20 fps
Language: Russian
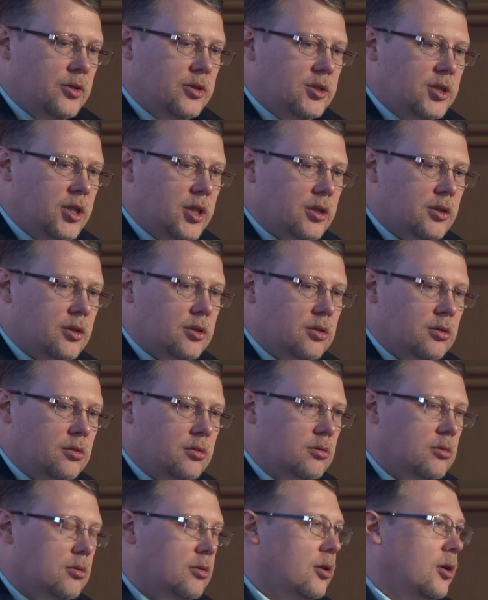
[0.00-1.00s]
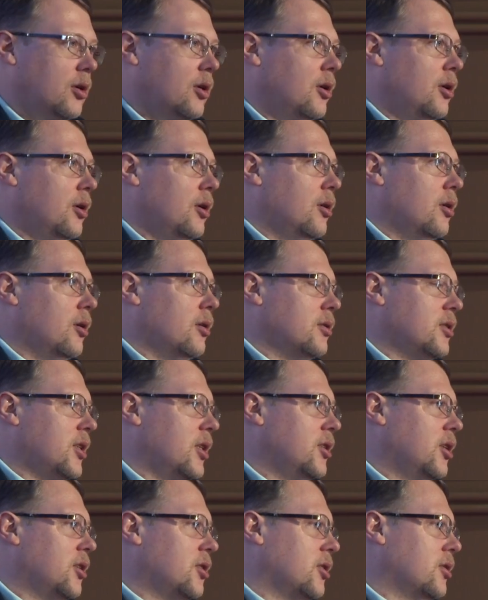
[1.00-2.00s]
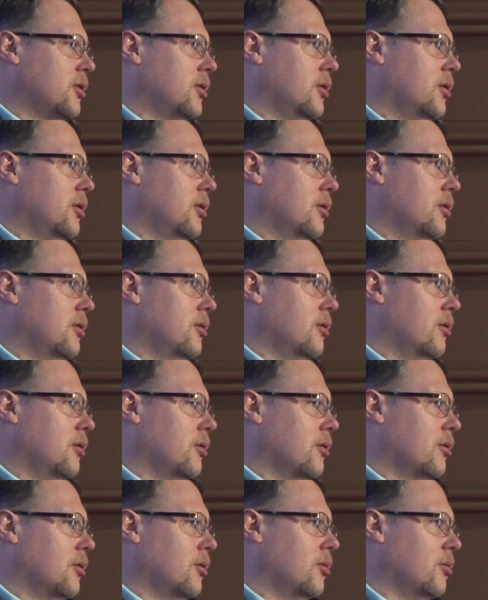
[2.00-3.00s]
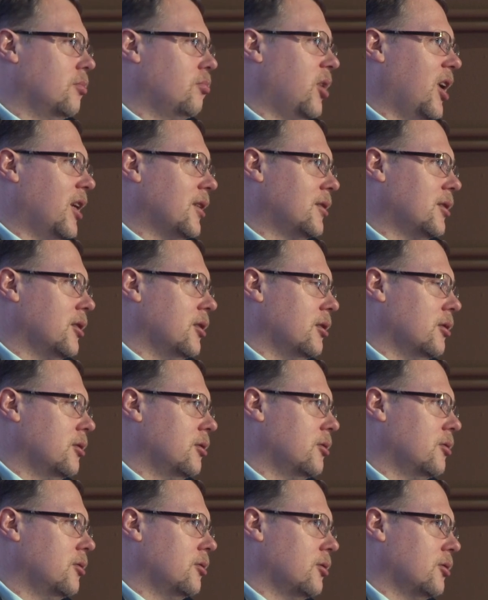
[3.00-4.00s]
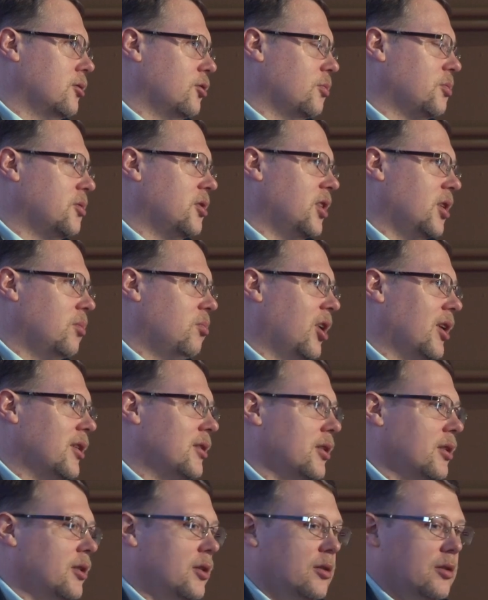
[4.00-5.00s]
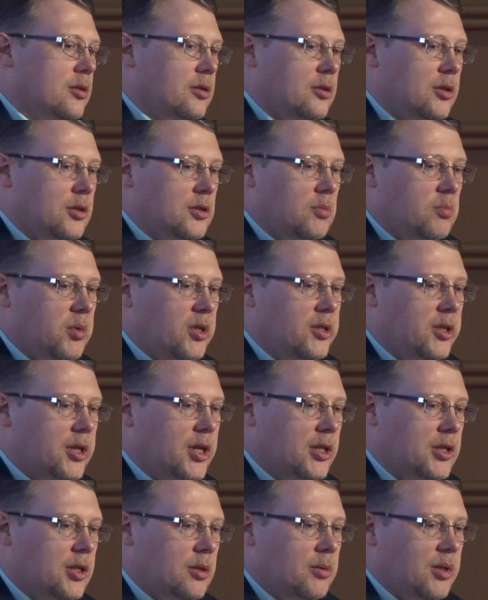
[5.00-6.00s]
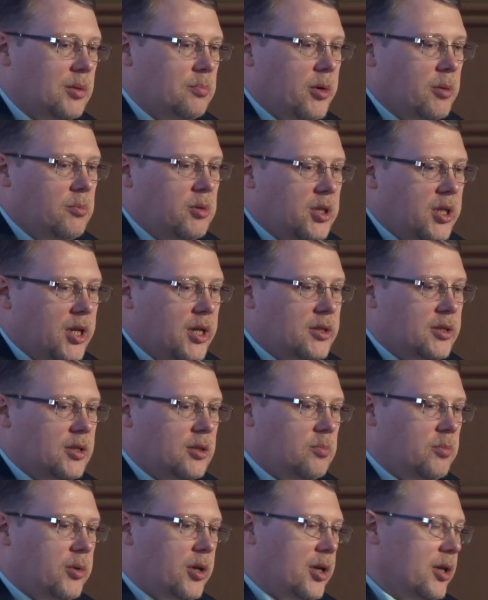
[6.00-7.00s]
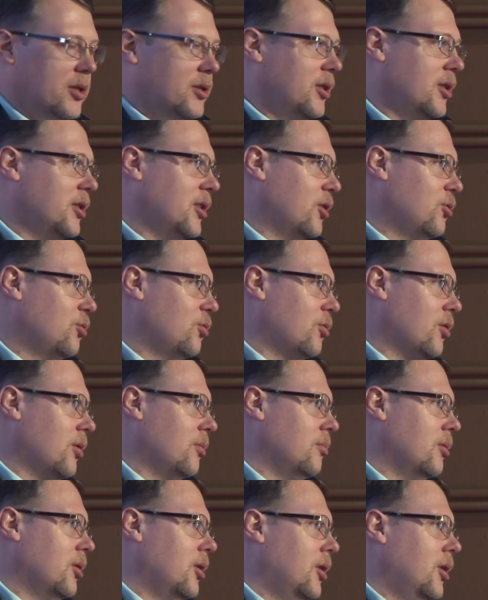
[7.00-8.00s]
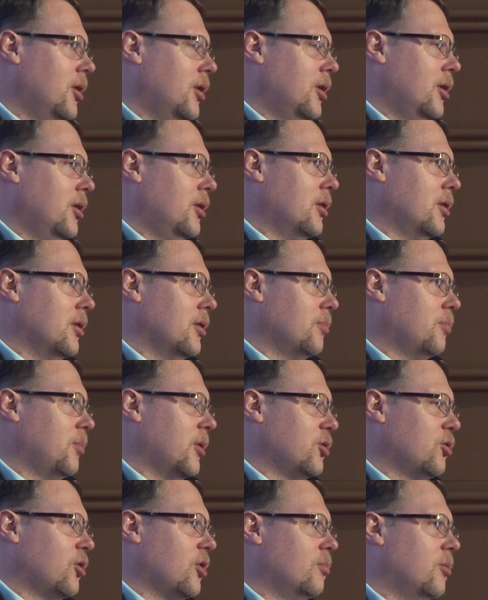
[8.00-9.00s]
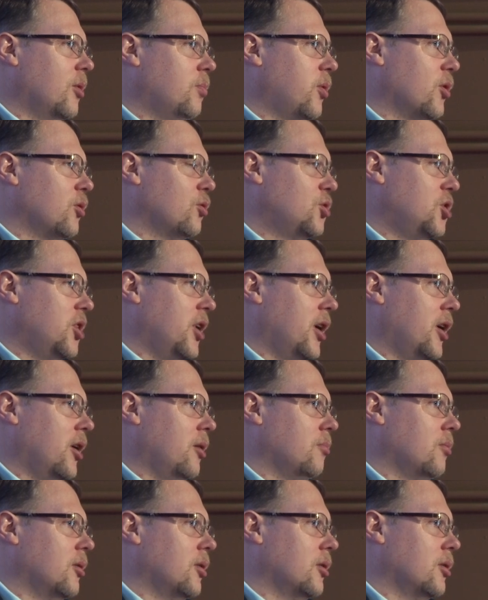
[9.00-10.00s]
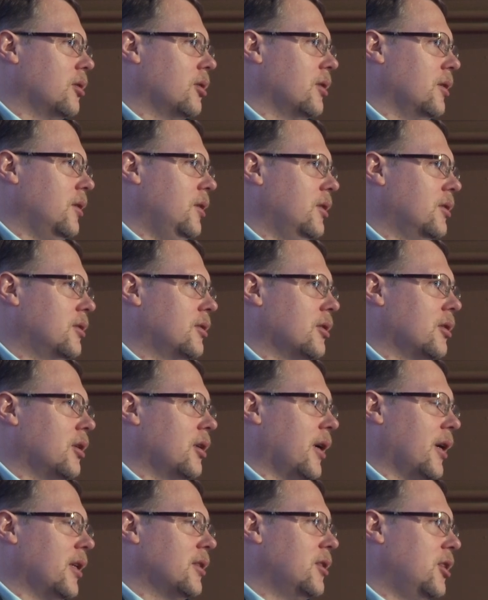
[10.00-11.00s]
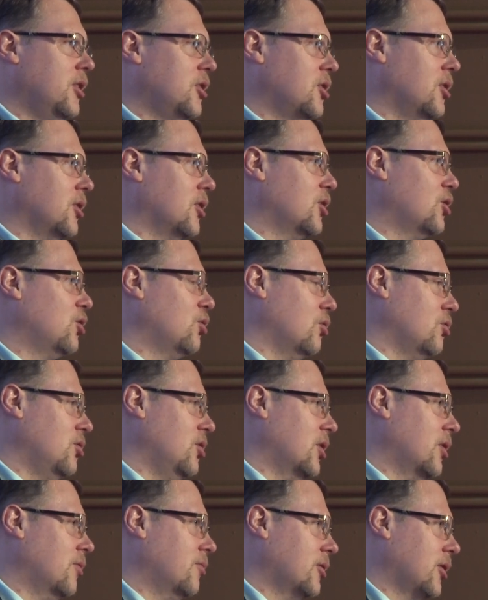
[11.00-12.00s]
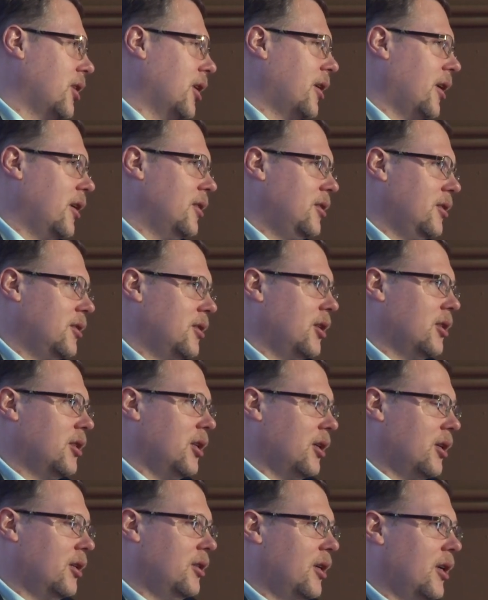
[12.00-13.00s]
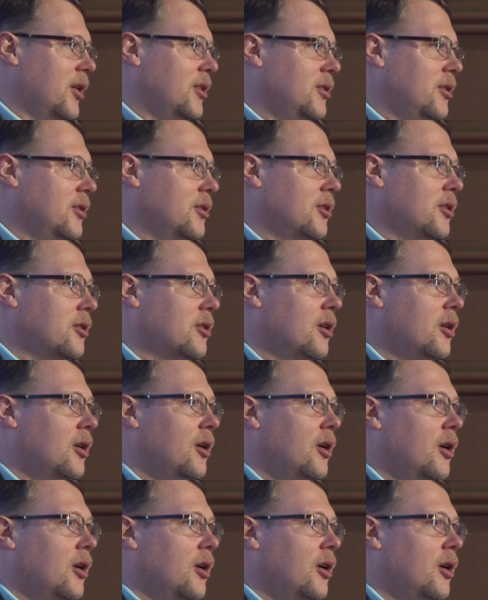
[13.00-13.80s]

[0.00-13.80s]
Финцерт содержит э, базы, собственные базы, значит, по индикаторам компрометации, по сигнатурам, которые мы получаем из различных источников, как российских, так и нероссийских.